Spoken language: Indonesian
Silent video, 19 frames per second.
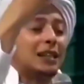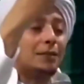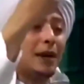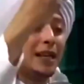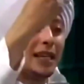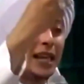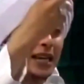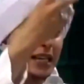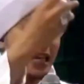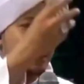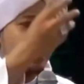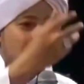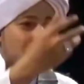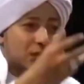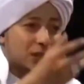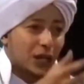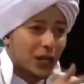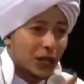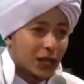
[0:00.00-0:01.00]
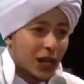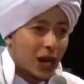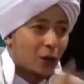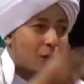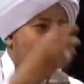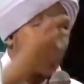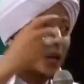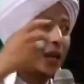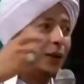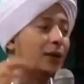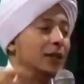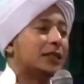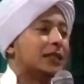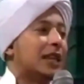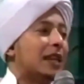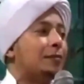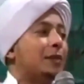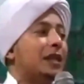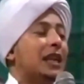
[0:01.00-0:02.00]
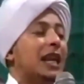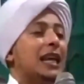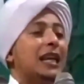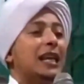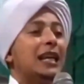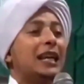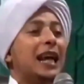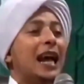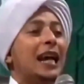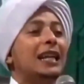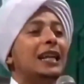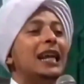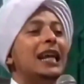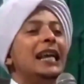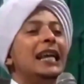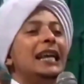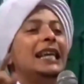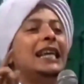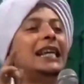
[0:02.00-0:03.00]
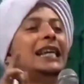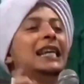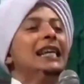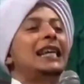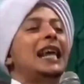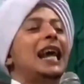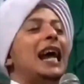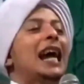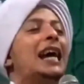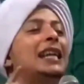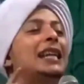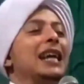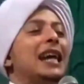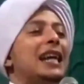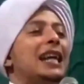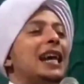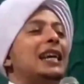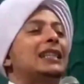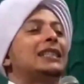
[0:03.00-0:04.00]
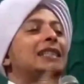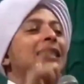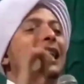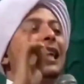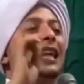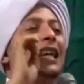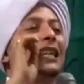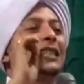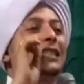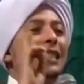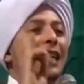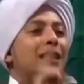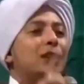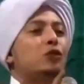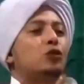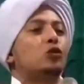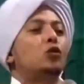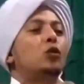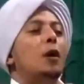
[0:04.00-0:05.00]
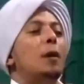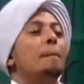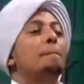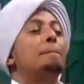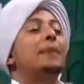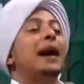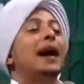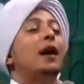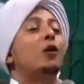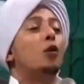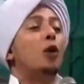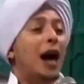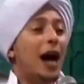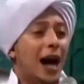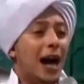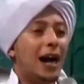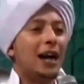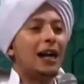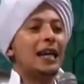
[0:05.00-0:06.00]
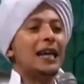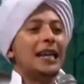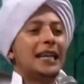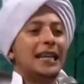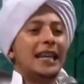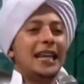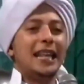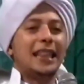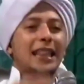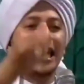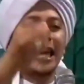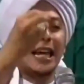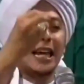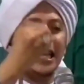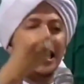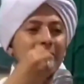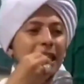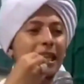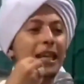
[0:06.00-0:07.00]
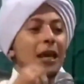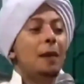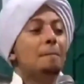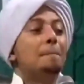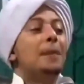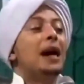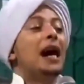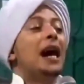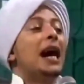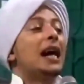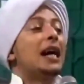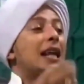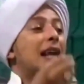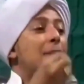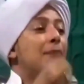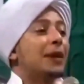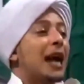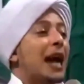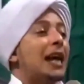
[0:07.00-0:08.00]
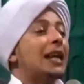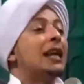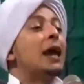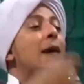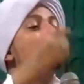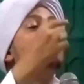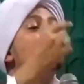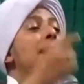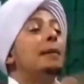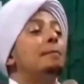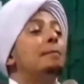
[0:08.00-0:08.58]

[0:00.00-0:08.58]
di mana Nabi Shallallahu Alaihi Wasallam dilahirkan ini adalah salah satu bahwa kita ini mengharapkan